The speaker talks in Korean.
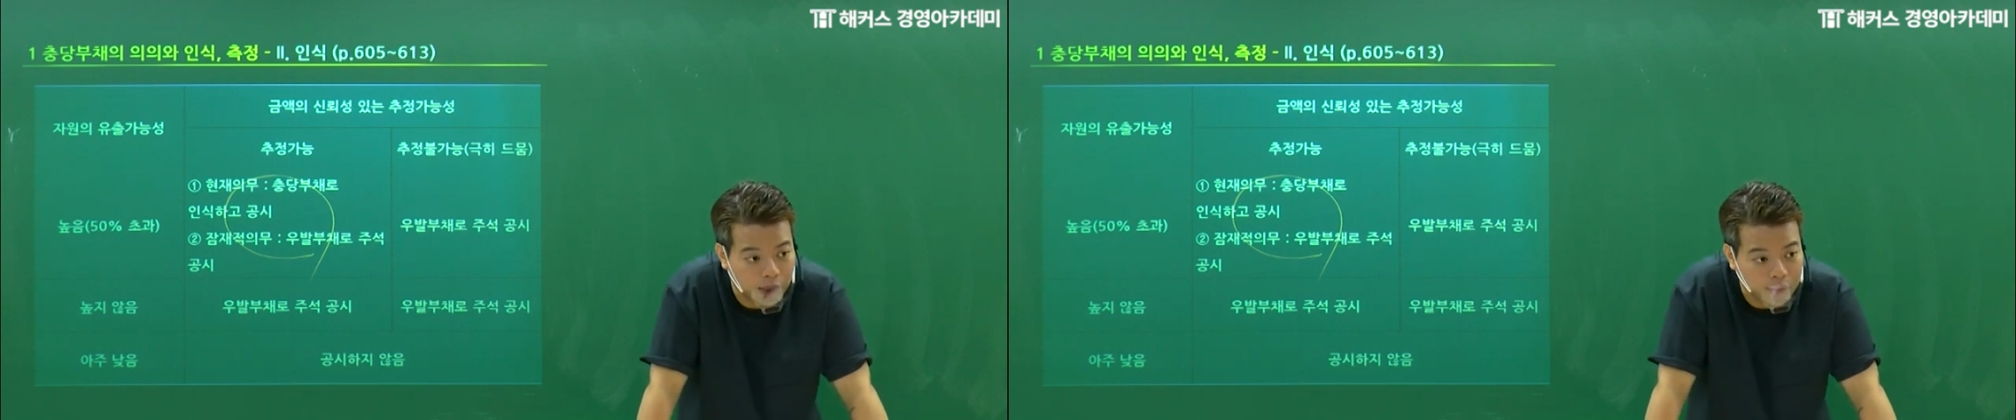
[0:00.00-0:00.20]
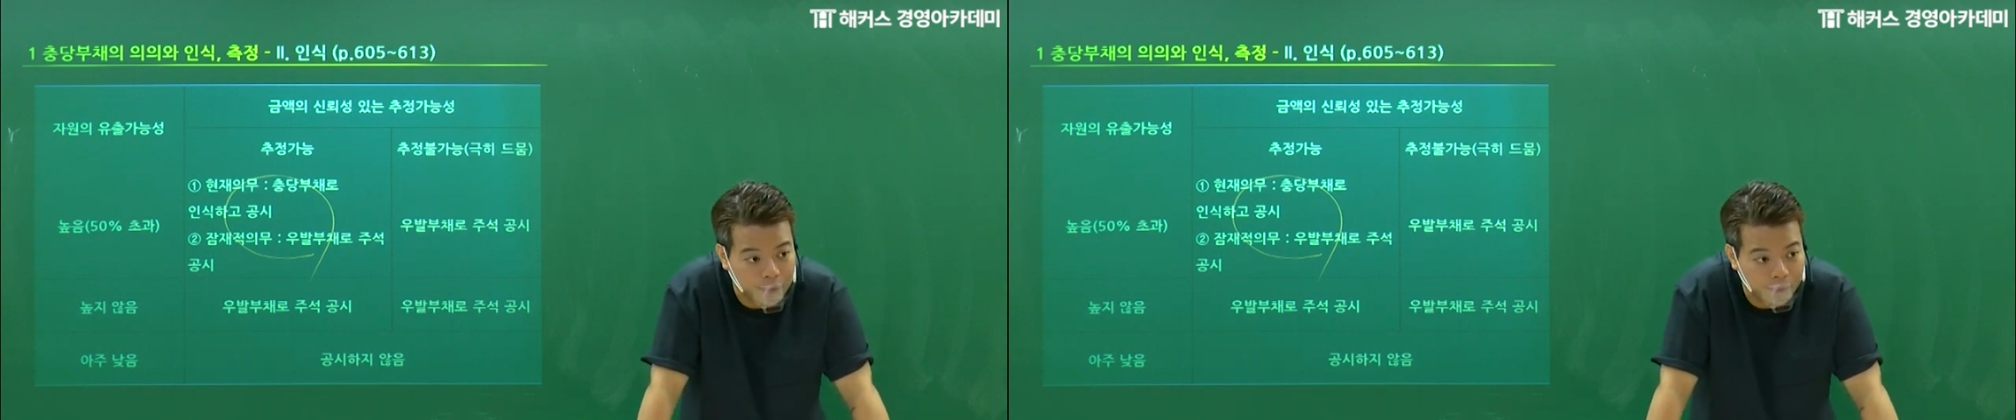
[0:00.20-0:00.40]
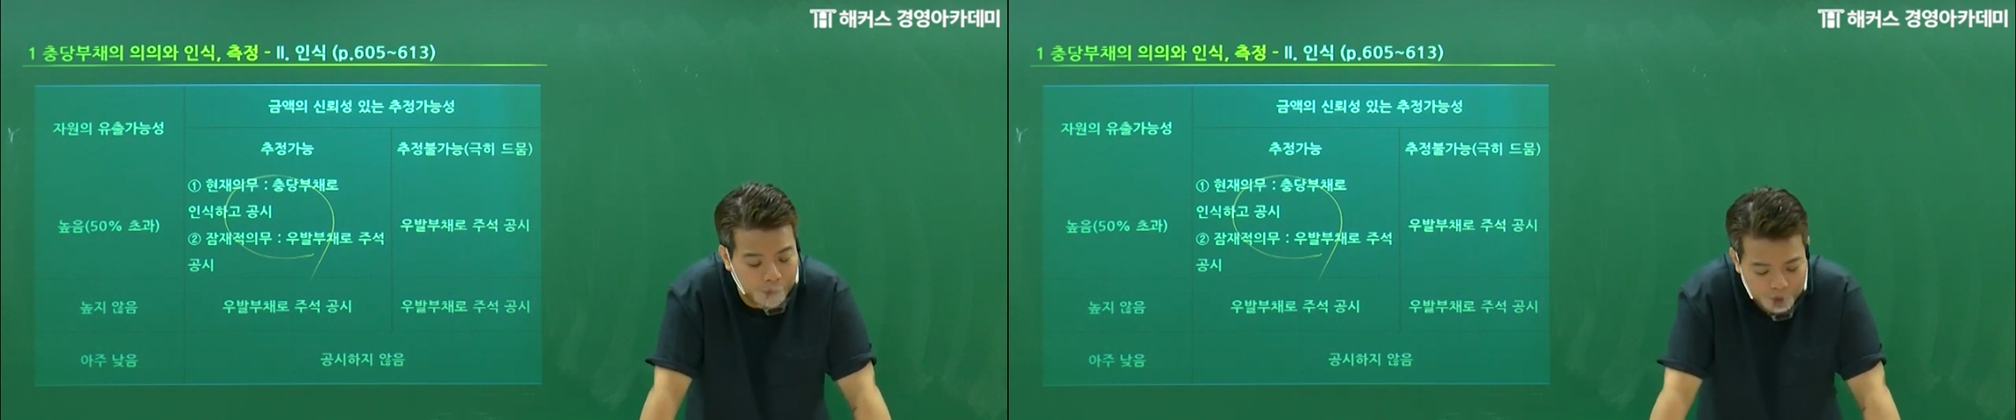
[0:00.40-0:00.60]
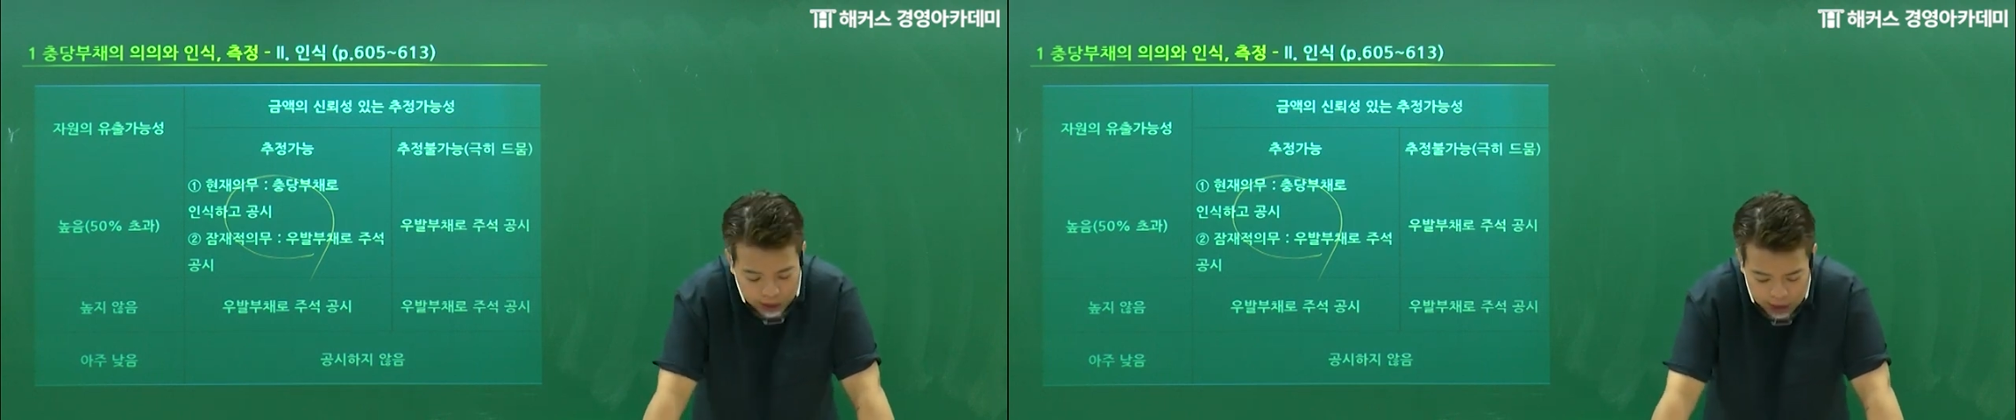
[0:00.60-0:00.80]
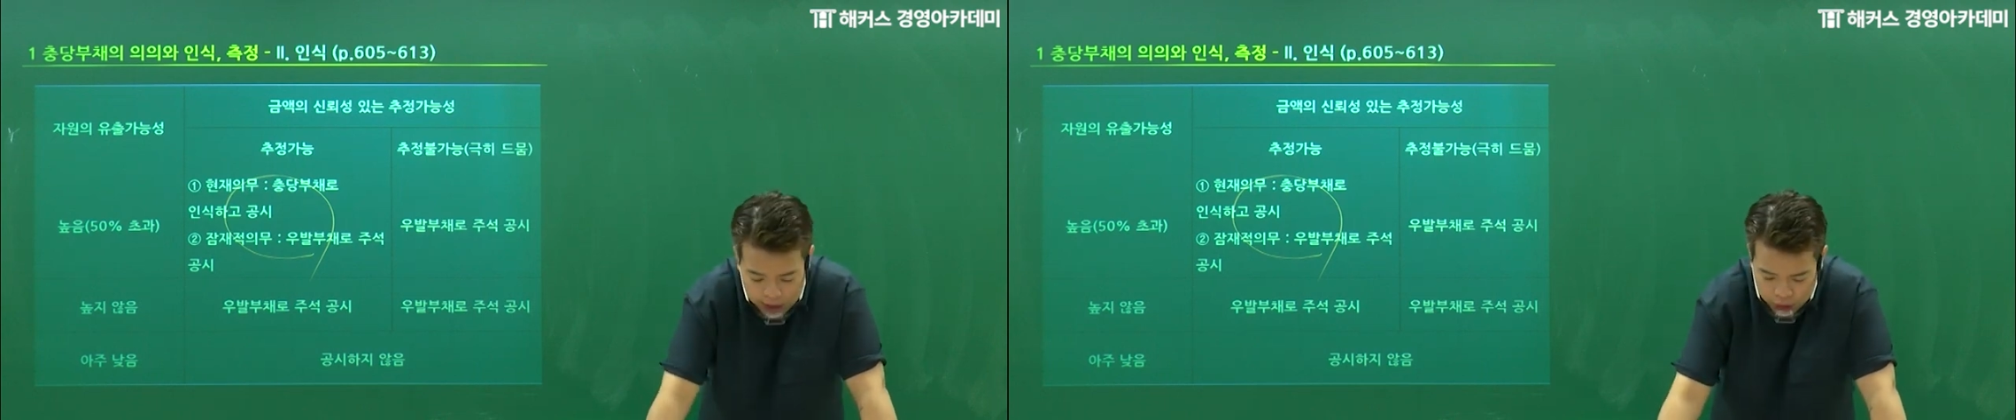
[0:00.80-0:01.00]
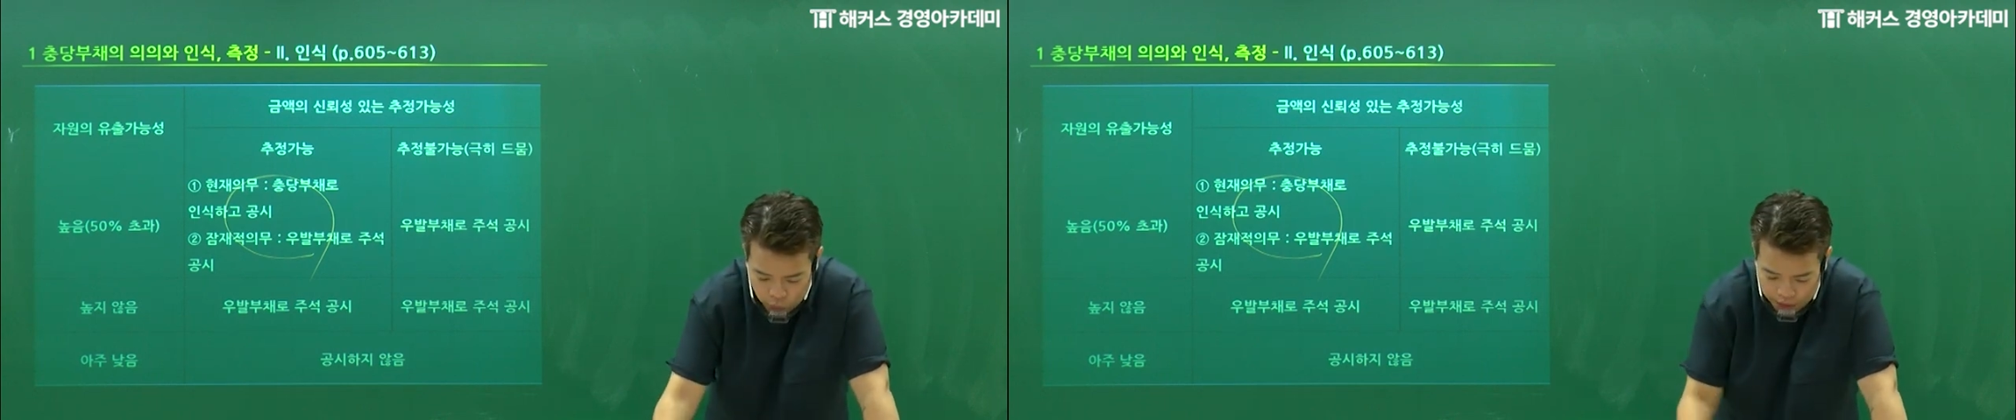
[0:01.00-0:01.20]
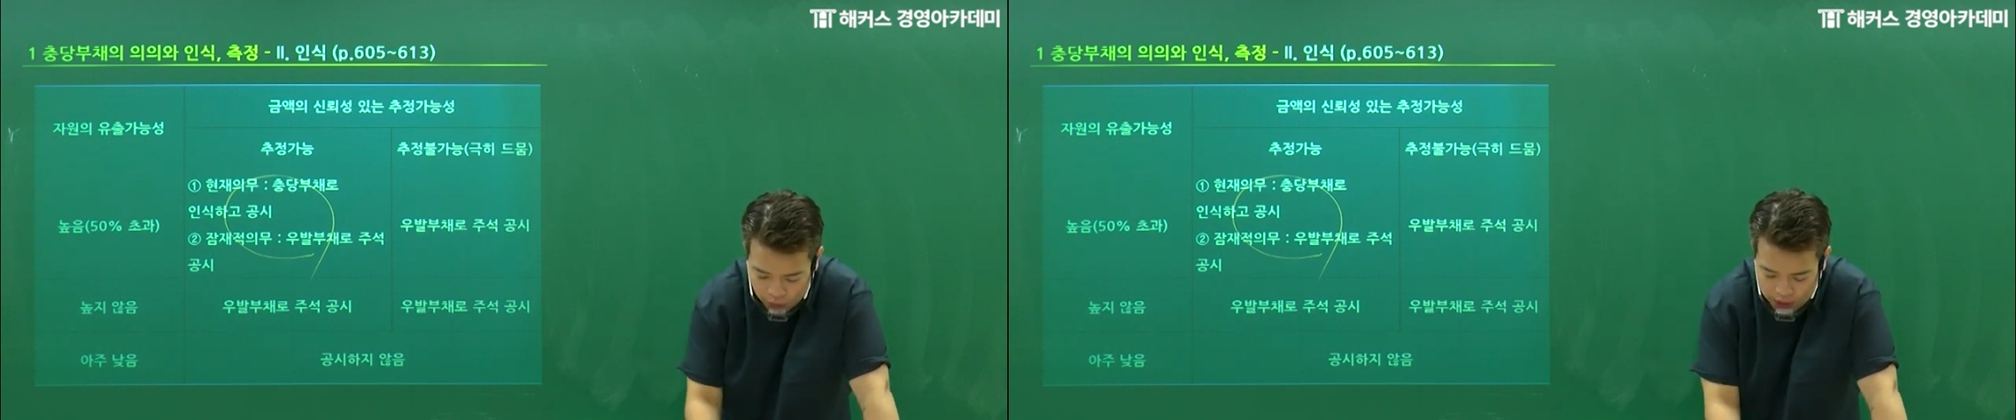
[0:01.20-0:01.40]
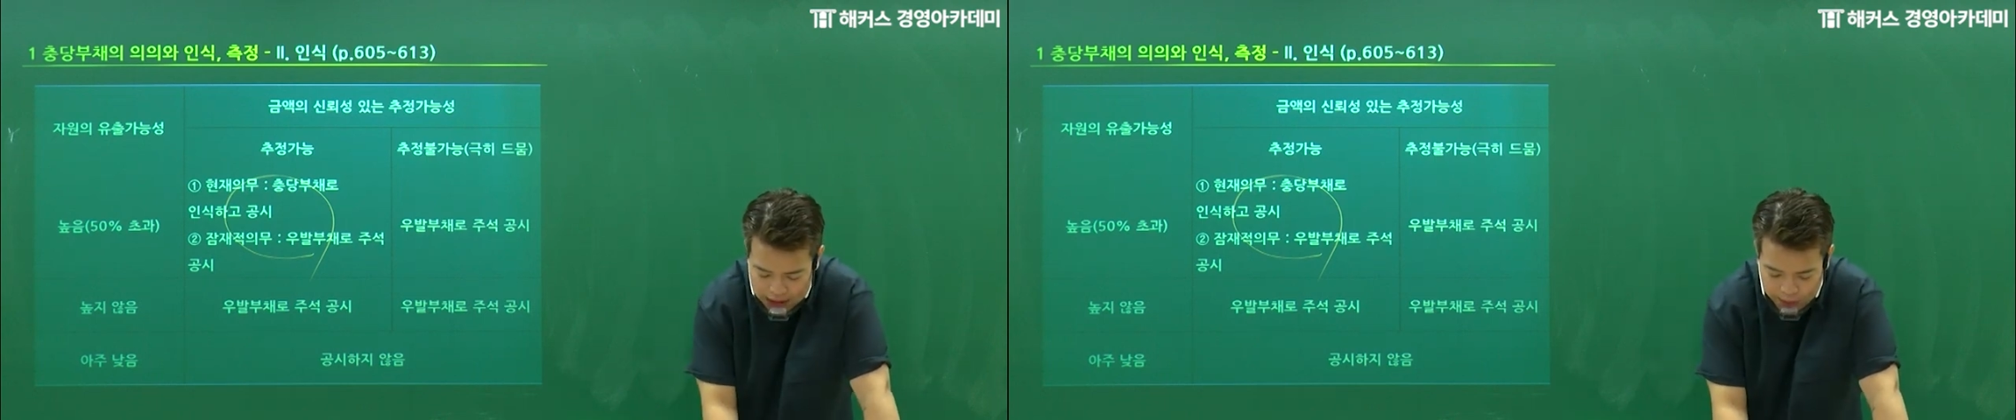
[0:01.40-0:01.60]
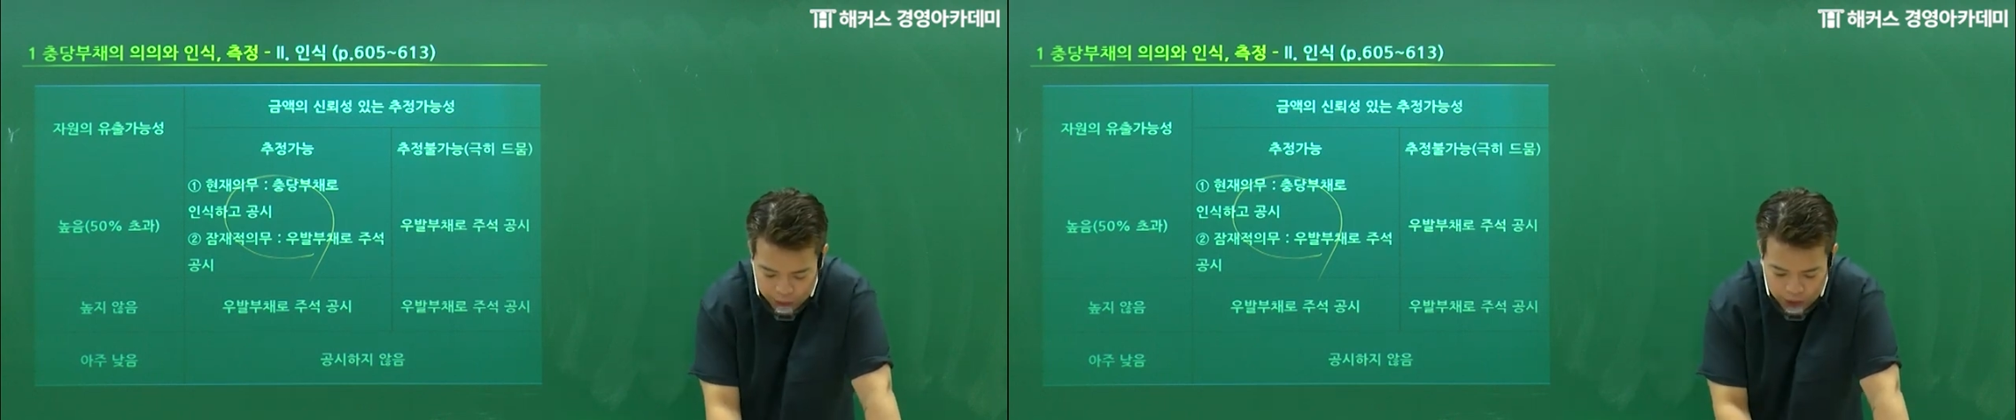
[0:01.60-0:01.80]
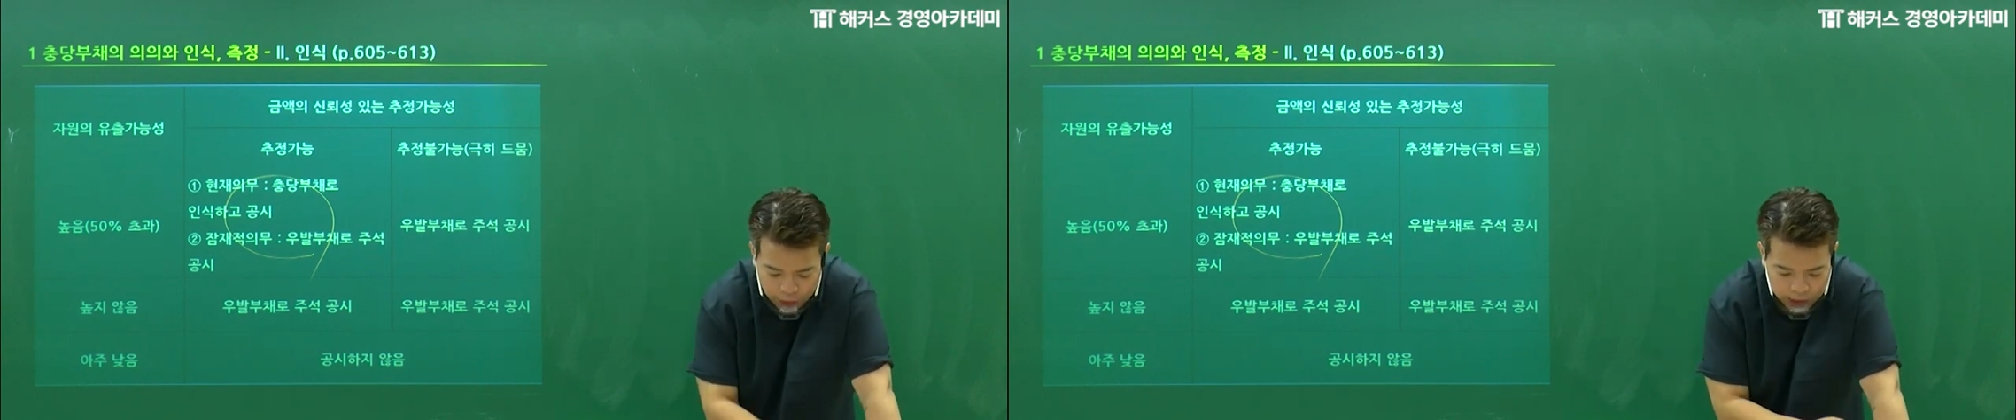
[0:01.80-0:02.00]
같아요. 좋아요. 여기까지
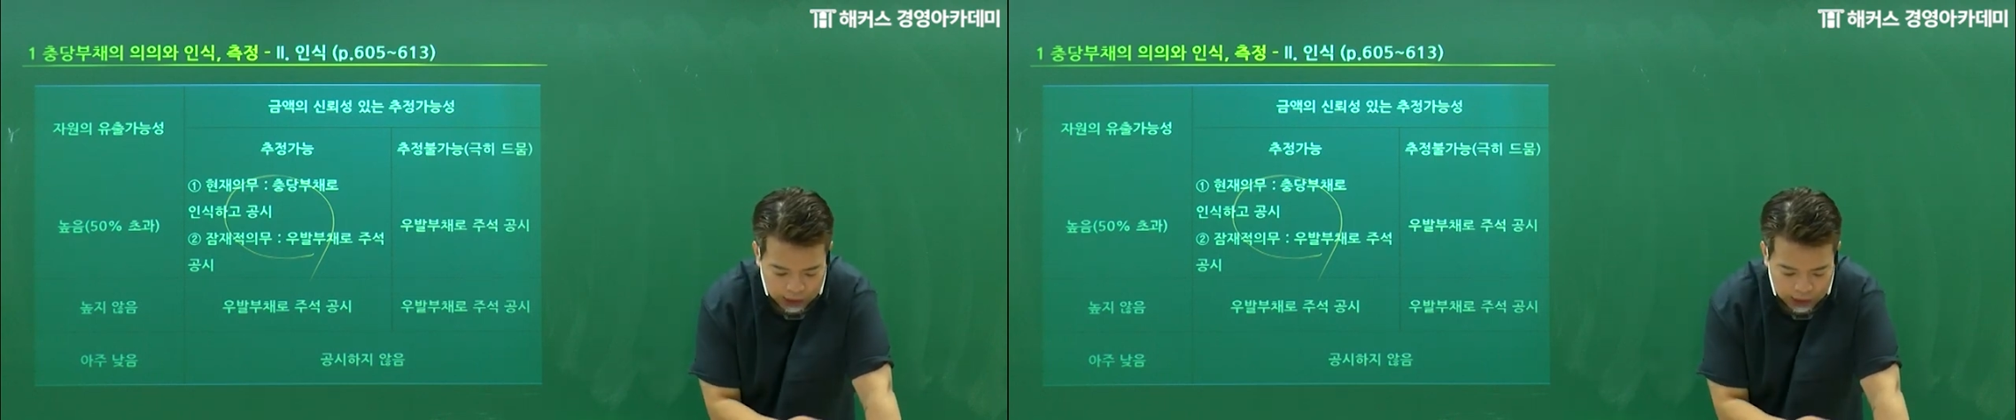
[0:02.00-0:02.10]
봤고요.